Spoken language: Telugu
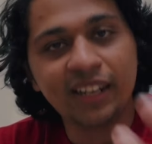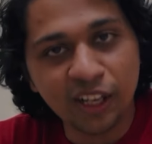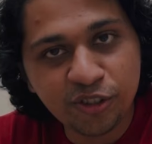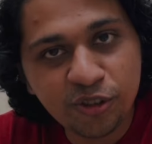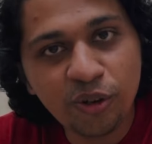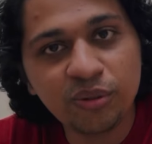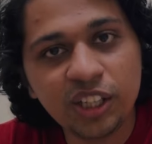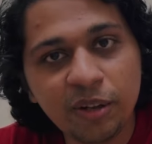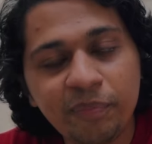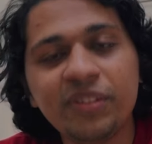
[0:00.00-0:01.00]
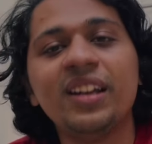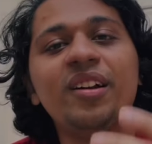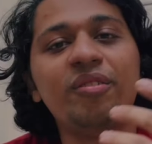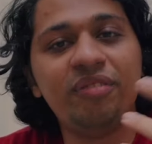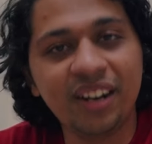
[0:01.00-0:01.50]
టచ్లో ఉందాం
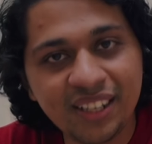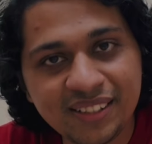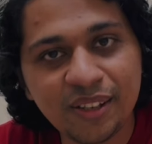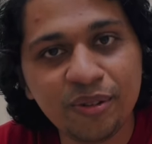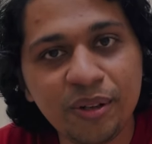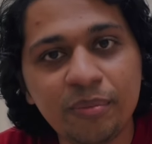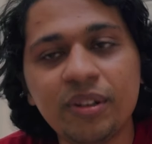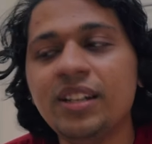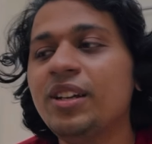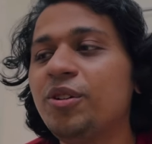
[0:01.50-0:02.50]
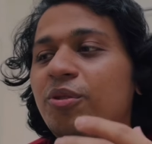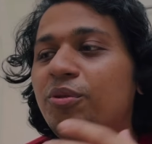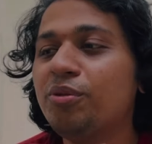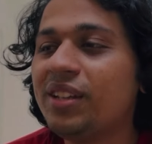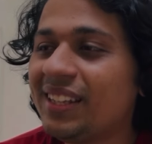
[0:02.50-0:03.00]
ఫ్రెండ్స్ అవుదాం
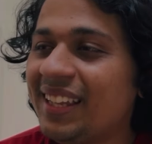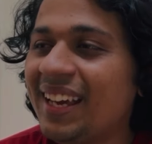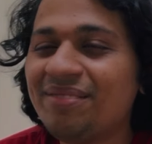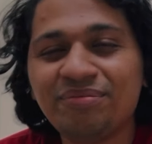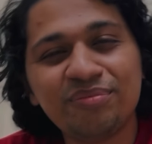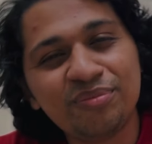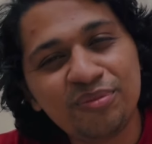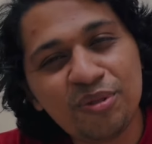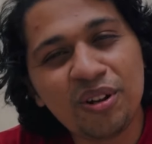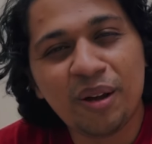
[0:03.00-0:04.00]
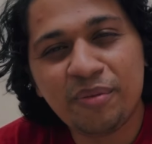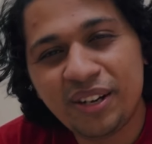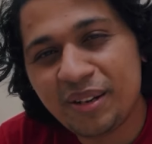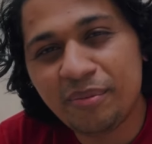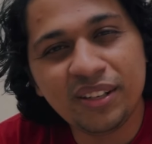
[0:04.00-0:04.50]
కుదిరితే ఒక
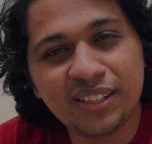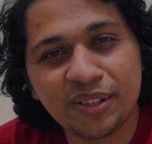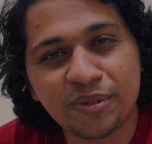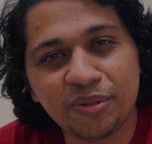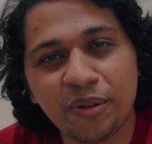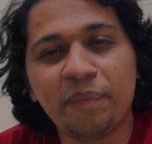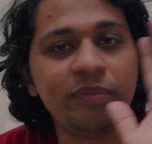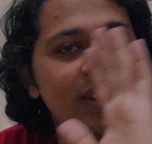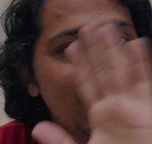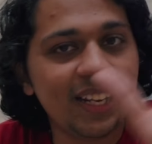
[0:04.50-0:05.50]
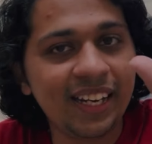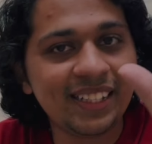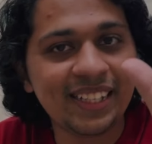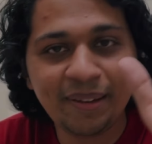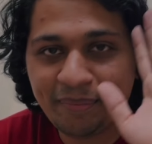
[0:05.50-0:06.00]
కమ్యూనిటీ బిల్డ్ చేసుకుందాం అంటే
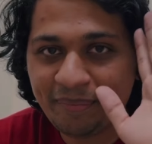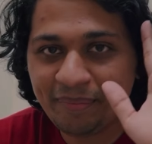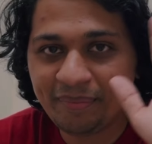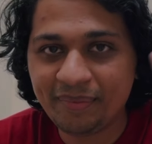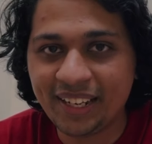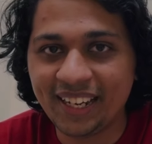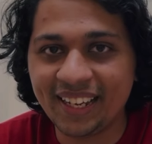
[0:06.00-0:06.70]
నెక్స్ట్ టైం టేక్